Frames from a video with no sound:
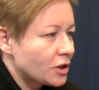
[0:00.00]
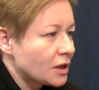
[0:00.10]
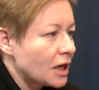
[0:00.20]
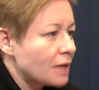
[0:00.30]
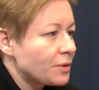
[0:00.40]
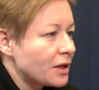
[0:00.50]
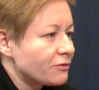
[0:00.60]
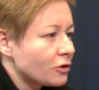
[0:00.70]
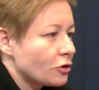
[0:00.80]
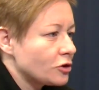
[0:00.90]
że najlepiej
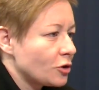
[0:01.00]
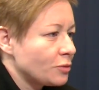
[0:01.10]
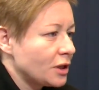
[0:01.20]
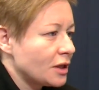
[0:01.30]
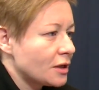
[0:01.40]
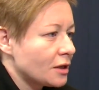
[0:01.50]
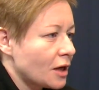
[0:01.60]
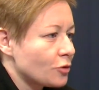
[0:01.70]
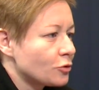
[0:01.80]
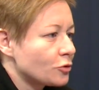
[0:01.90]
nam wychodzi robienie
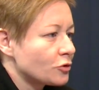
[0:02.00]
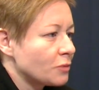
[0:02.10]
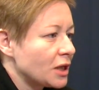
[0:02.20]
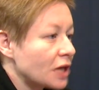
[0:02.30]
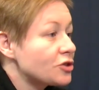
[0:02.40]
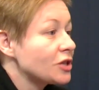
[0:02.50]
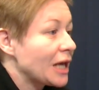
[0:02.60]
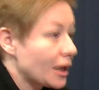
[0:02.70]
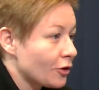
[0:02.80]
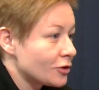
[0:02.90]
rachunku sumienia
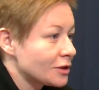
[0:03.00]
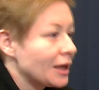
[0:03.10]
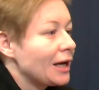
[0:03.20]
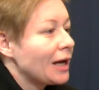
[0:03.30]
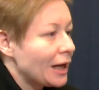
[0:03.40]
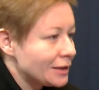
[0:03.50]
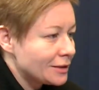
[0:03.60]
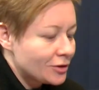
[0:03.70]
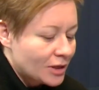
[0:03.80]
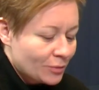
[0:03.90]
czyjegoś, a nie
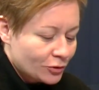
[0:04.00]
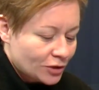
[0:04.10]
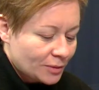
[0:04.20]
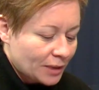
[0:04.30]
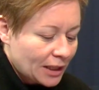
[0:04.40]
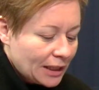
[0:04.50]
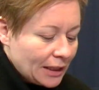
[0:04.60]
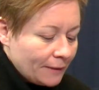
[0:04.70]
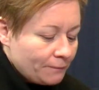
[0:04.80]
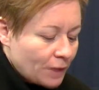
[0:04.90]
zaczynamy od siebie.
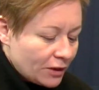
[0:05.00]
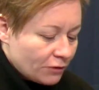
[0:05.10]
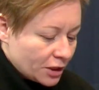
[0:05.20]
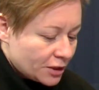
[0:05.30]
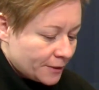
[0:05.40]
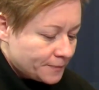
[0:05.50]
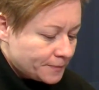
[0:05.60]
No ale właśnie,